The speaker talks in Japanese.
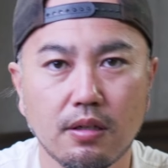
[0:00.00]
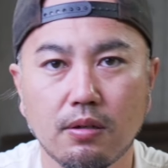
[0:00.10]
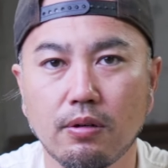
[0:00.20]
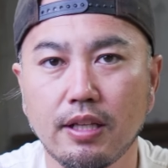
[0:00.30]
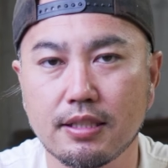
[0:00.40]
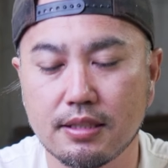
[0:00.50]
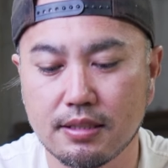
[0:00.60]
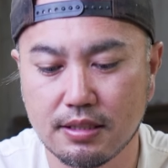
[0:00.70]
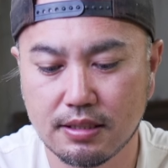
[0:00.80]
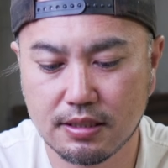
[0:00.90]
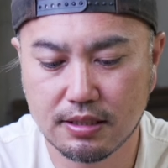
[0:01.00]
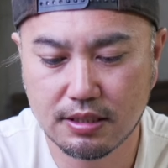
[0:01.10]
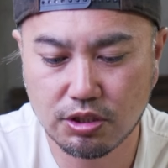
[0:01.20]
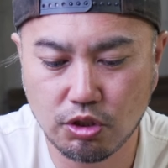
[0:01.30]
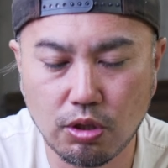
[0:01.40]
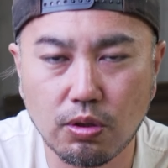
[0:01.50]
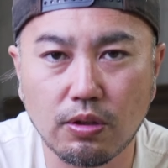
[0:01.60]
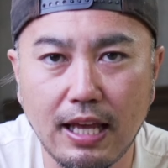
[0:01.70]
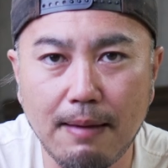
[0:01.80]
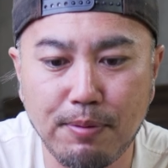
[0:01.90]
これですちょっ
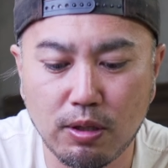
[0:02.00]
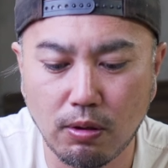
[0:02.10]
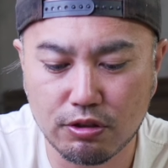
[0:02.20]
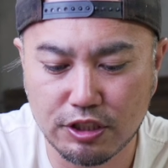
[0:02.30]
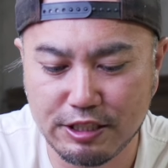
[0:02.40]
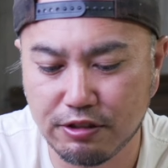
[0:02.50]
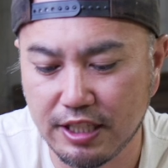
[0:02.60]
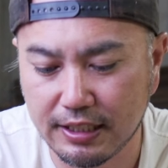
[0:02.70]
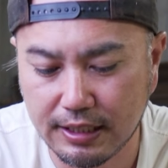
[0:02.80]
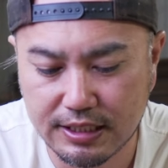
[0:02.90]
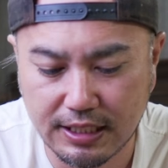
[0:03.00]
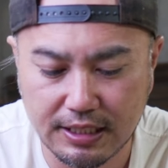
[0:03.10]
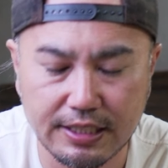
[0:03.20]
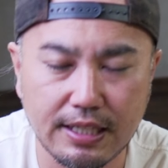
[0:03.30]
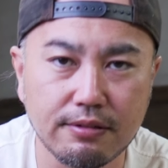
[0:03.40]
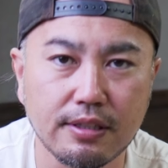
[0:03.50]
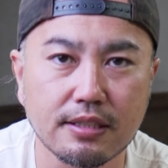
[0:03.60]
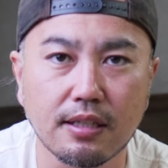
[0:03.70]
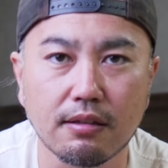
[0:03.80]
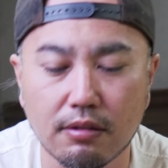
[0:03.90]
とねピコグリルに形が似てるん
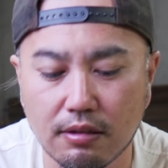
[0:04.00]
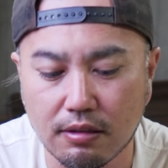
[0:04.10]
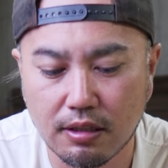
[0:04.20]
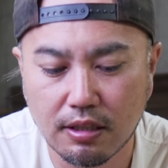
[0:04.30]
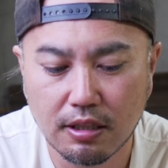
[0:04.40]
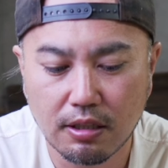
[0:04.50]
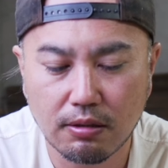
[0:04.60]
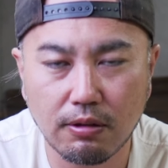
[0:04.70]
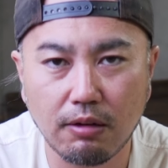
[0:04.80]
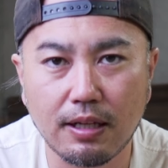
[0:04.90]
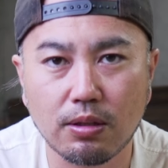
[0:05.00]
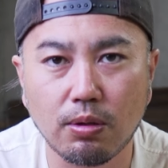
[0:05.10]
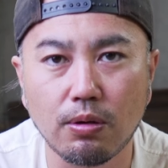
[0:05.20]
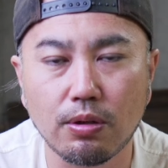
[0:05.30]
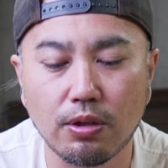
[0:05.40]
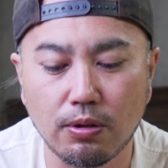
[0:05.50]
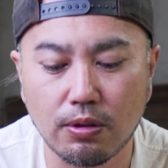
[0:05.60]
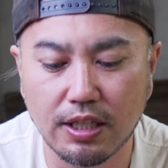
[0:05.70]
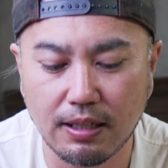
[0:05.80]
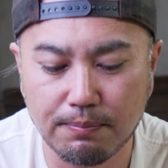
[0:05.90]
ですけどこれは東
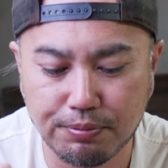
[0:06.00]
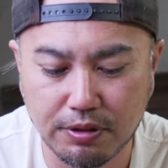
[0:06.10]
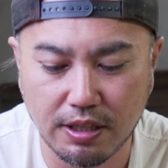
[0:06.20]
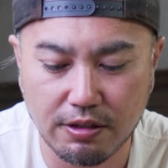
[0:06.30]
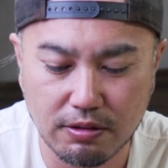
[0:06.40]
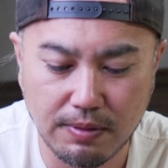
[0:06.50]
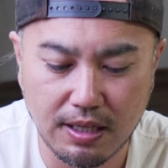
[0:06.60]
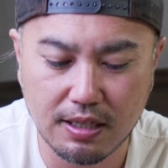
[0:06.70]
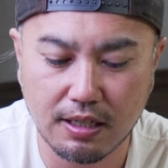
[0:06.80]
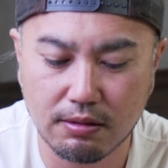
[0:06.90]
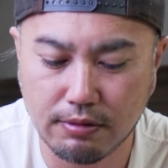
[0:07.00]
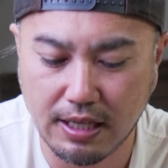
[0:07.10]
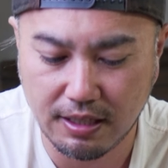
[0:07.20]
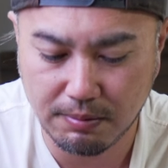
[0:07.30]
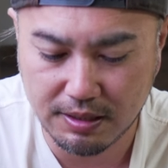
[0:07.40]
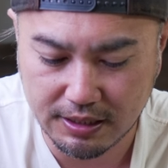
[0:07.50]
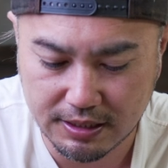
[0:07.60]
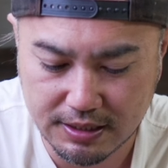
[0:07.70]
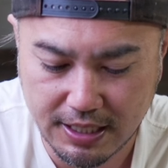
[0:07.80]
京キャンプっていうメーカーの焚き火台です